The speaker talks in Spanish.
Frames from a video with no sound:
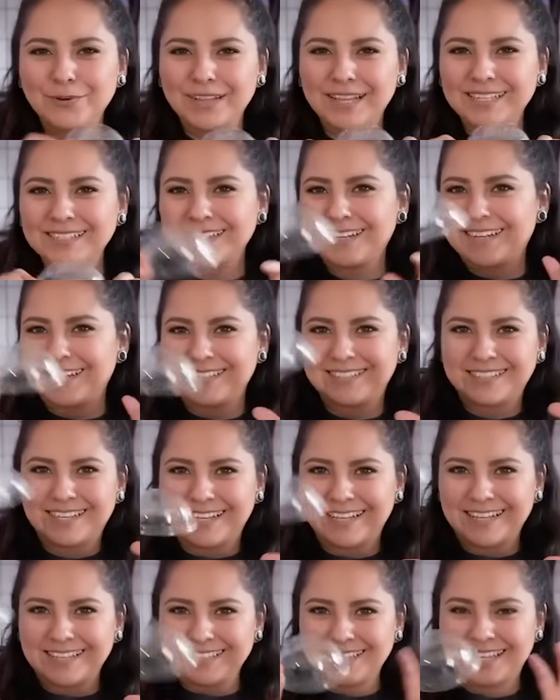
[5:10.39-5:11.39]
bolas de
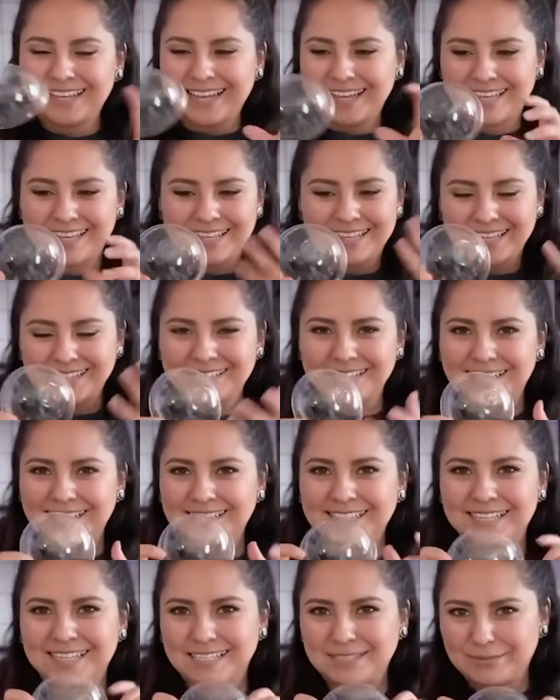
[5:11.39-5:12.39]
cristal así cajitas y
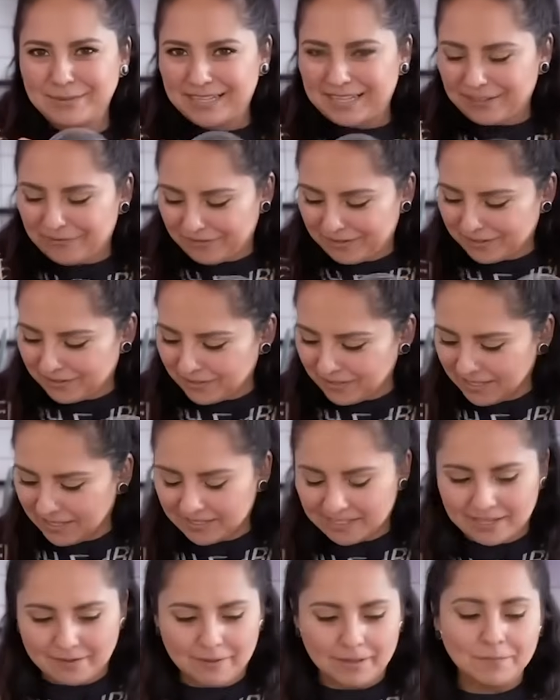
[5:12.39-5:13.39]
que se les ve el efecto de
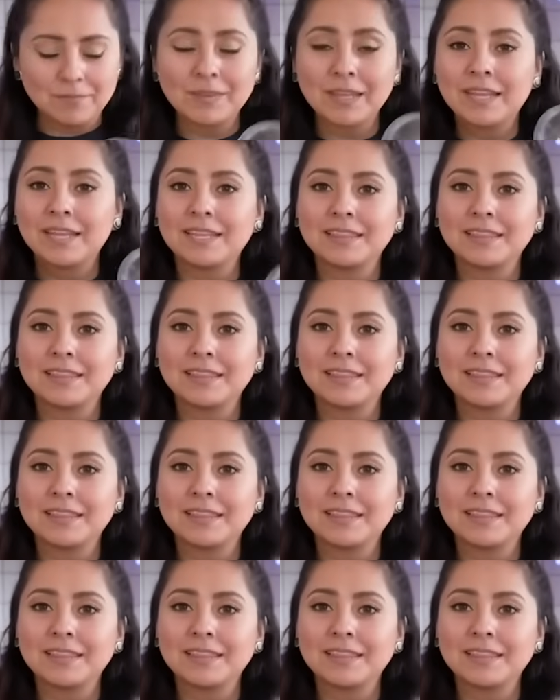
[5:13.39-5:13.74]
la nieve.